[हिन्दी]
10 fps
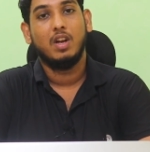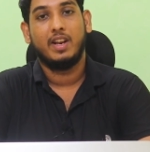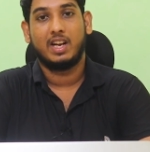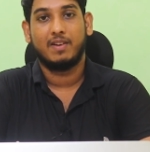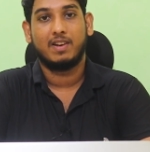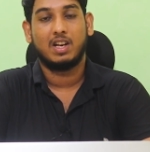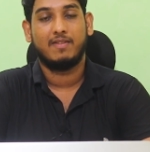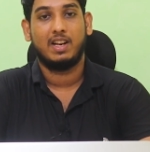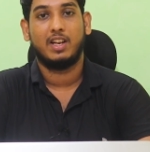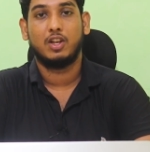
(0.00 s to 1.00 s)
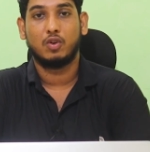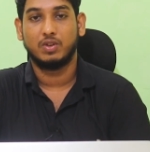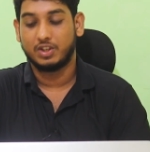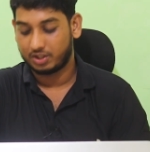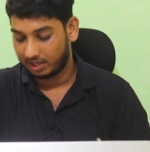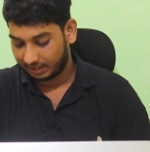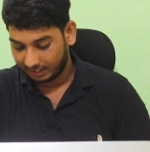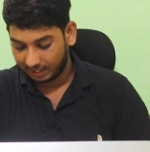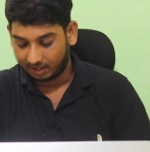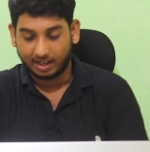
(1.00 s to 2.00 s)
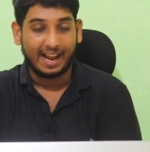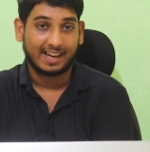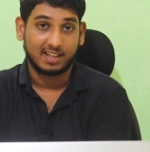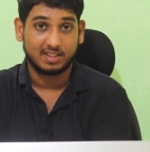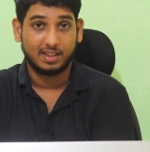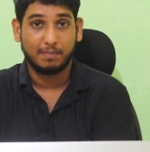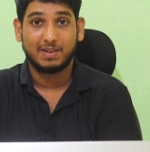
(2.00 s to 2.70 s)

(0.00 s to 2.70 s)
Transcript: रिकवर करवाने की कोशिश करते हैं और हैकर से